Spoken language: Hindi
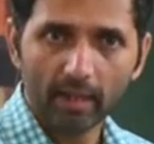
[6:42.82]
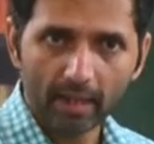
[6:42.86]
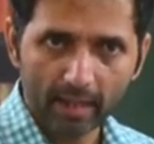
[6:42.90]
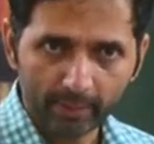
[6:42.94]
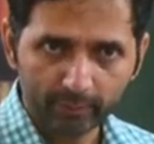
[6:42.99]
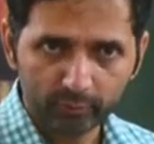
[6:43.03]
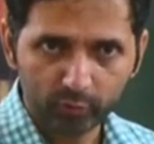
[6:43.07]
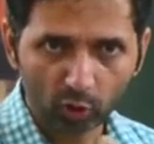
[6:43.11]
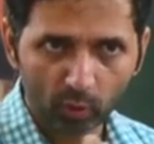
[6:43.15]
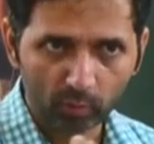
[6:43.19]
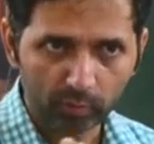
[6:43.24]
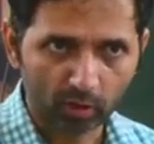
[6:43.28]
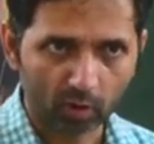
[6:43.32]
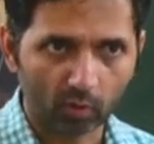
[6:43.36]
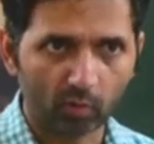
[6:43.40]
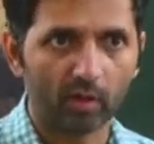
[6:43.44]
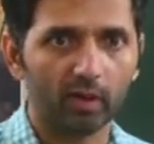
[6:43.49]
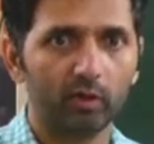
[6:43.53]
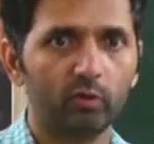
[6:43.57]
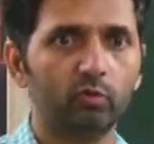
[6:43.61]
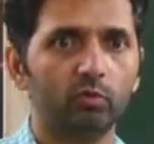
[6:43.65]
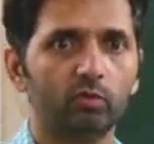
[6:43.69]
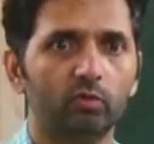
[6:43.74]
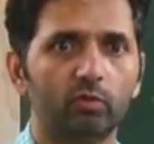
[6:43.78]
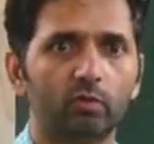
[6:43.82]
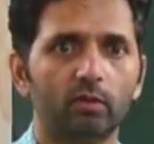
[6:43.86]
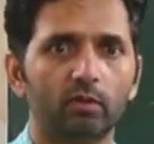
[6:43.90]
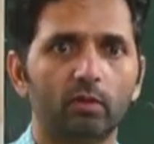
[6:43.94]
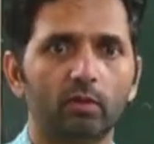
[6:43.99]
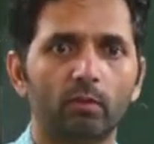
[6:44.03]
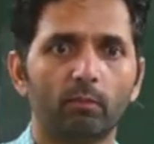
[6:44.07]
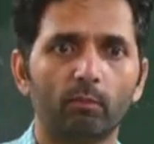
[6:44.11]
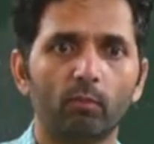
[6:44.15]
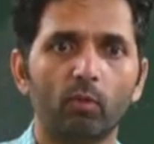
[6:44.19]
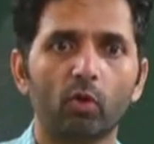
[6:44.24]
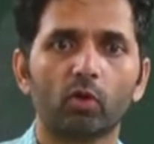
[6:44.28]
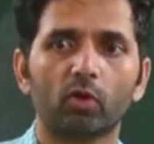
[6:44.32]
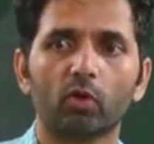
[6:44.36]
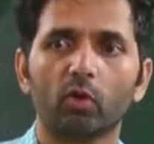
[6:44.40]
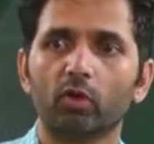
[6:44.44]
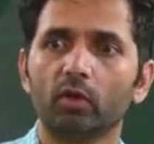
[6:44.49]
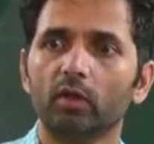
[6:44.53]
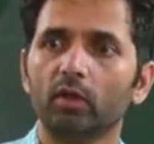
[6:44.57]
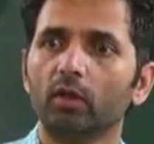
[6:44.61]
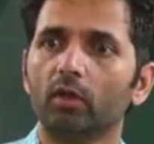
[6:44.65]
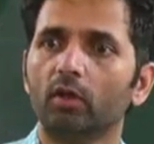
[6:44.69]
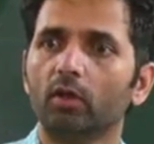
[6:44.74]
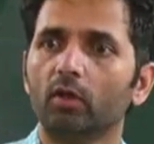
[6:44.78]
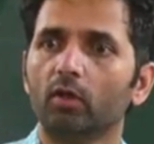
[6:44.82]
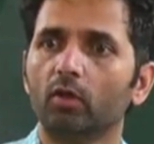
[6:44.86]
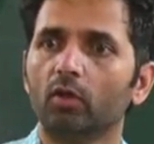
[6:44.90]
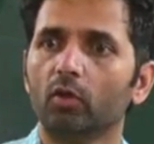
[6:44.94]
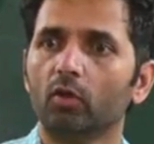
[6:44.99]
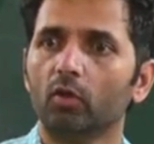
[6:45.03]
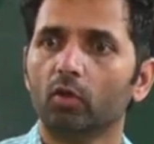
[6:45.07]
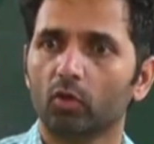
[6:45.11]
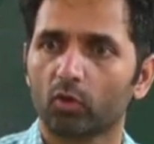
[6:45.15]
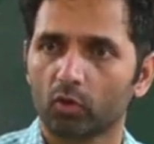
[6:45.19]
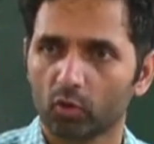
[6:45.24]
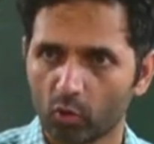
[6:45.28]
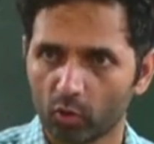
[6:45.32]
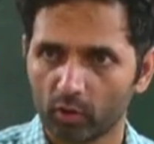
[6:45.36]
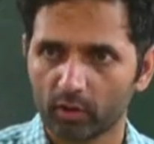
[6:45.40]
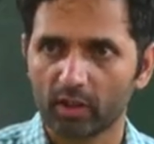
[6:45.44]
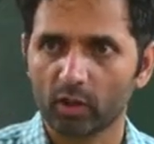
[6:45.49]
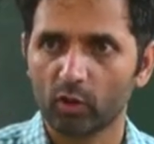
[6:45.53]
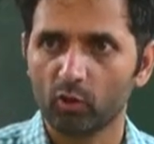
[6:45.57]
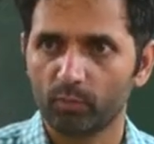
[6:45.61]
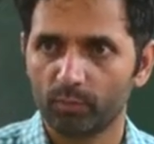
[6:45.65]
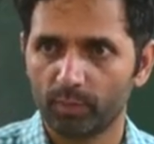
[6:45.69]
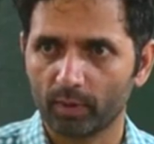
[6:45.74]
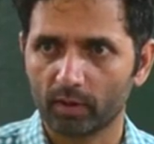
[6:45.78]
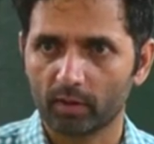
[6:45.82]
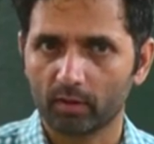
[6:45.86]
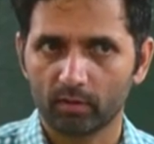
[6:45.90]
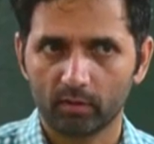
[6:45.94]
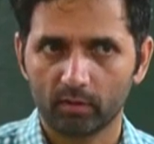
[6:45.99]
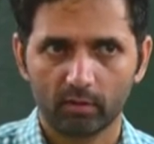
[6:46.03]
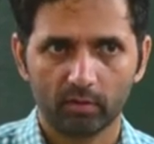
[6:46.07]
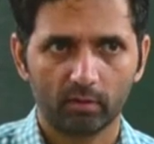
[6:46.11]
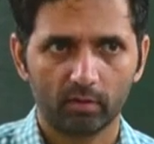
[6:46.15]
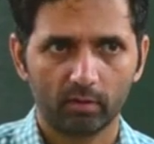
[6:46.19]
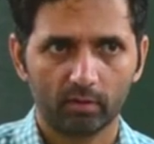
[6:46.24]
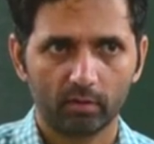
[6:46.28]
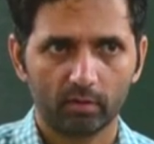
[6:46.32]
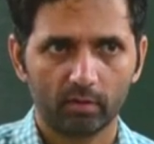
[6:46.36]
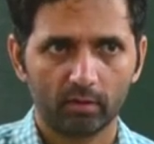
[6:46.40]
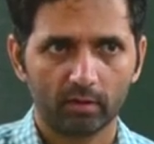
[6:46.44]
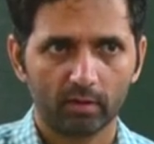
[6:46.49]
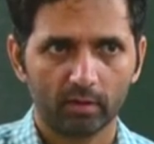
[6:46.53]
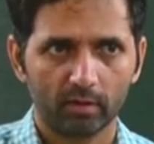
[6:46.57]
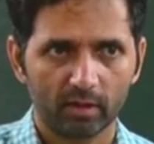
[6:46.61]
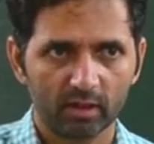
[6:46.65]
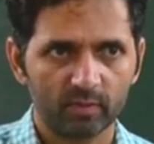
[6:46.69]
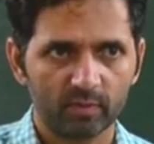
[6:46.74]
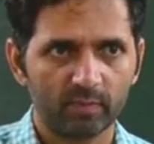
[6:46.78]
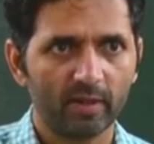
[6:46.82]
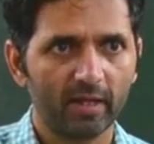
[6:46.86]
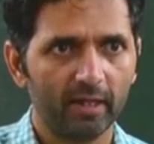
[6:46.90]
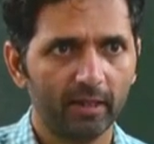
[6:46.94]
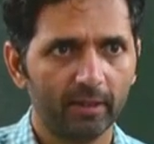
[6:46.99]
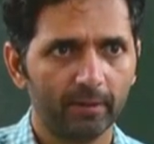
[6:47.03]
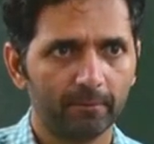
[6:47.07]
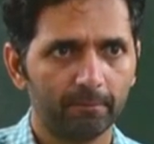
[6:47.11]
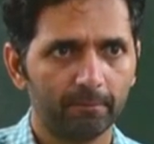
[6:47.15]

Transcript: एब्जॉर्ब करवा लूँ बोरोन रोड के ऊपर इस पर